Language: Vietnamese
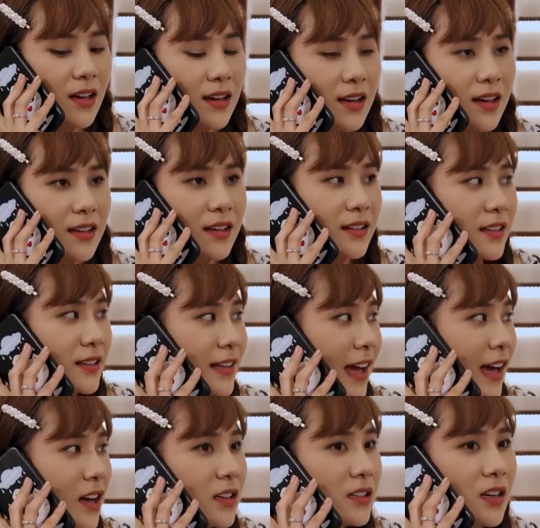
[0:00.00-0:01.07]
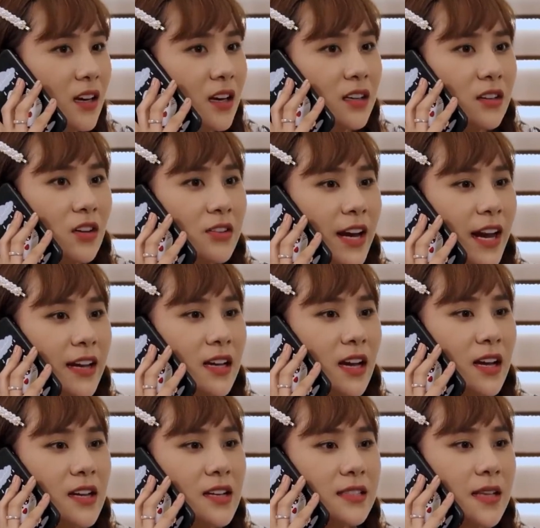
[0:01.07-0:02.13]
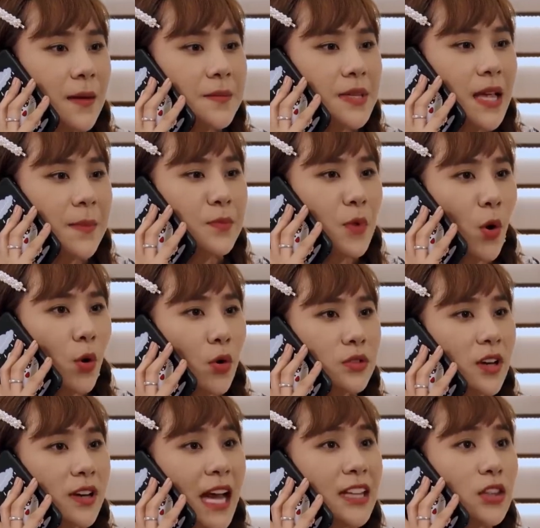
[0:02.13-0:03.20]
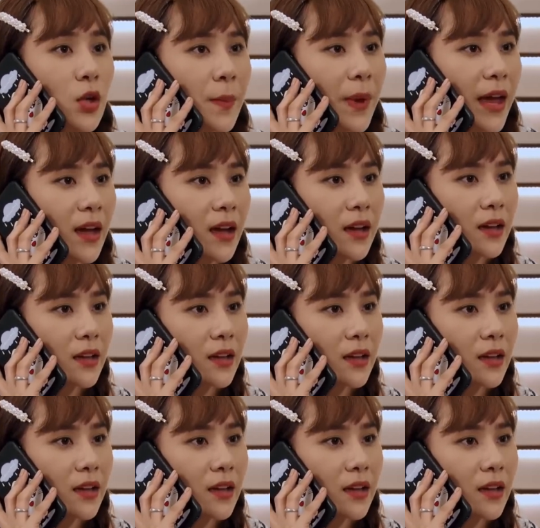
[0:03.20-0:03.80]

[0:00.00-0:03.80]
à, dạ con đang uh, sắp xếp đồ cho khách thôi mẹ